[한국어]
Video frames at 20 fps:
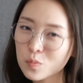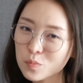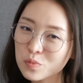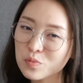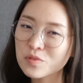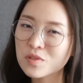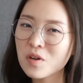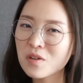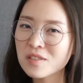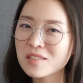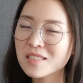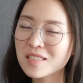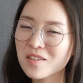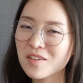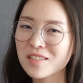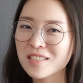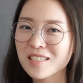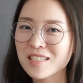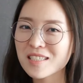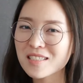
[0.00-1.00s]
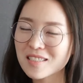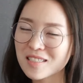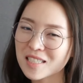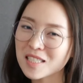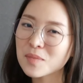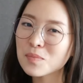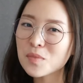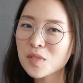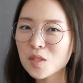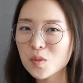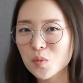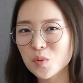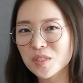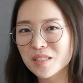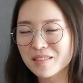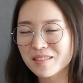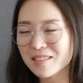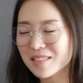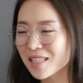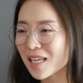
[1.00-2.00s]
부적응적인 이제 심리
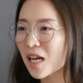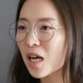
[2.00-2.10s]
도식을